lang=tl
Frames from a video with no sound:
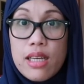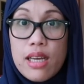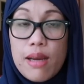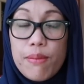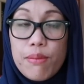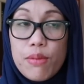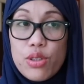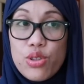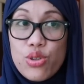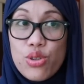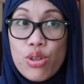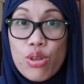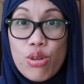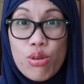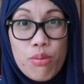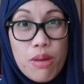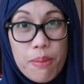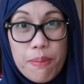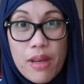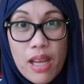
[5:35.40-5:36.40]
I'm not sure
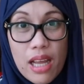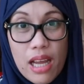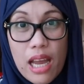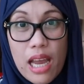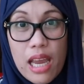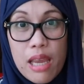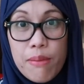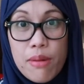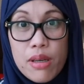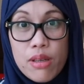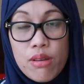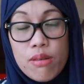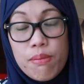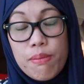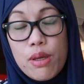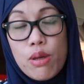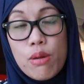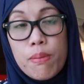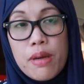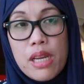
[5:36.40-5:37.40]
kung may pagkakaiba
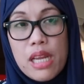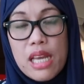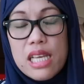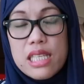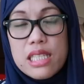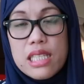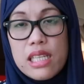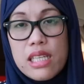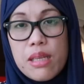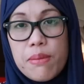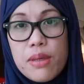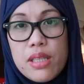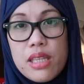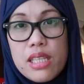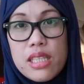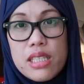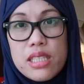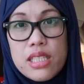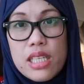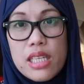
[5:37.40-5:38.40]
yon pero parehas lang
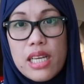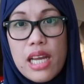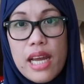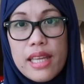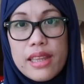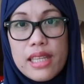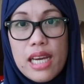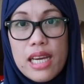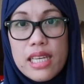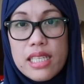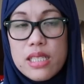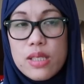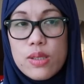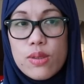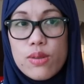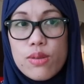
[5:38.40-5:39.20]
naman din siya gatas.